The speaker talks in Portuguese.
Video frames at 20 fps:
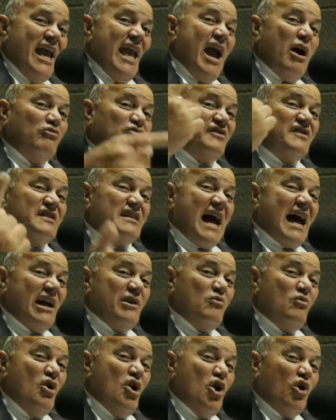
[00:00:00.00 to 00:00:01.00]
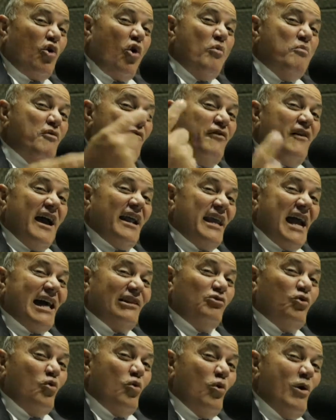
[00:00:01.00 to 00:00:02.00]
eu saio como
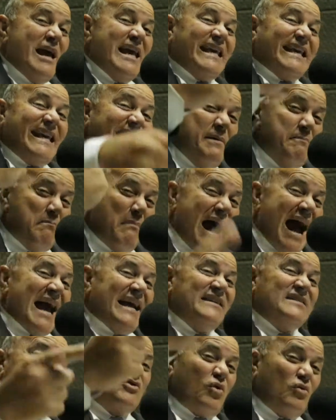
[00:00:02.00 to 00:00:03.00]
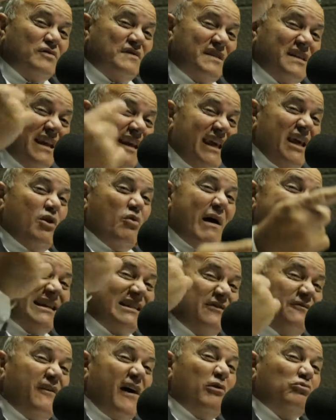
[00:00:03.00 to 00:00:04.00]
vereador que mais conseguiu
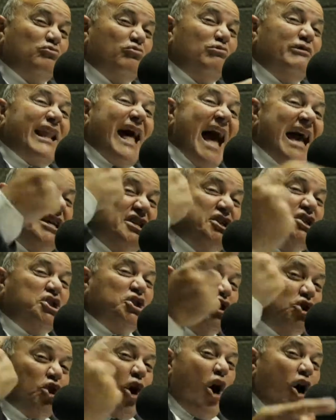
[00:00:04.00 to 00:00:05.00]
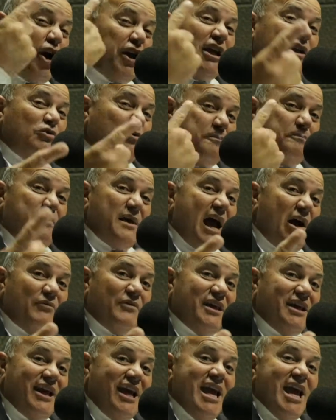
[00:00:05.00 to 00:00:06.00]
asfalto na história do
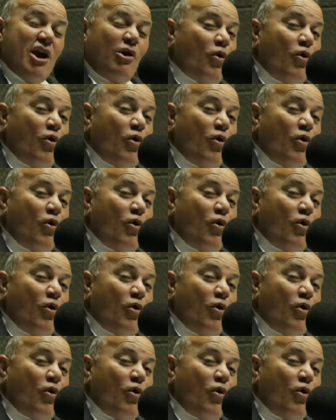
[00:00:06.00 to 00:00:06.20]
Piauí.